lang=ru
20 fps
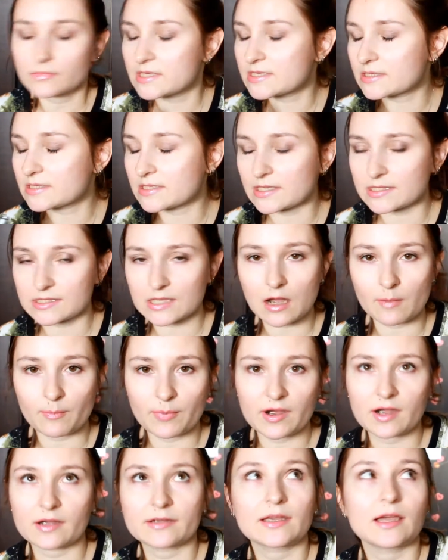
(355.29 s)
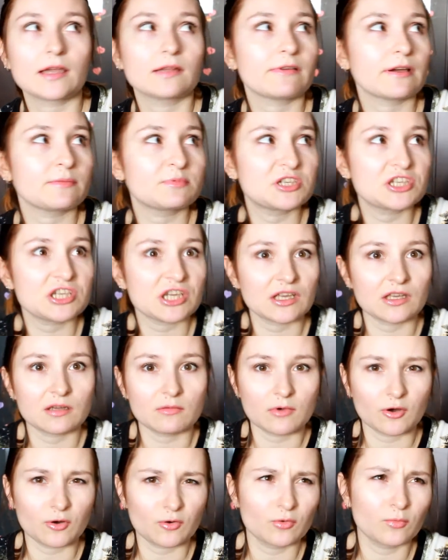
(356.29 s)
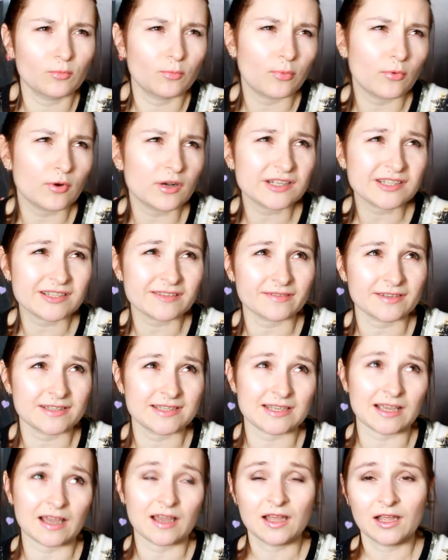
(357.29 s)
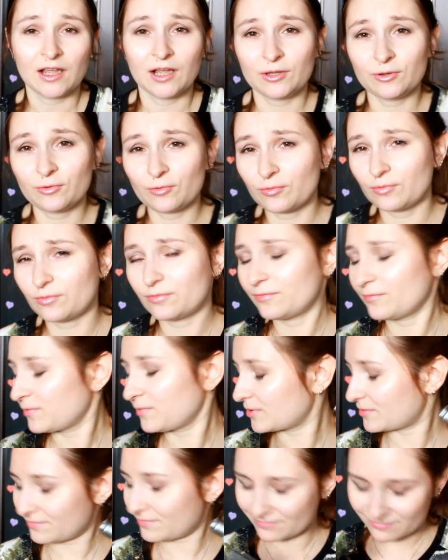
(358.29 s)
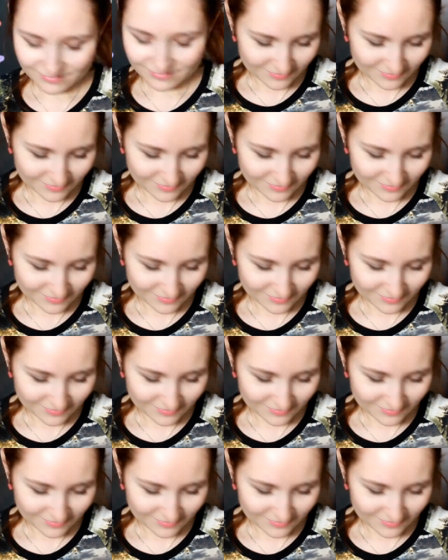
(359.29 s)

из-за запаха, я вообще не могу им пользоваться. Ну, вот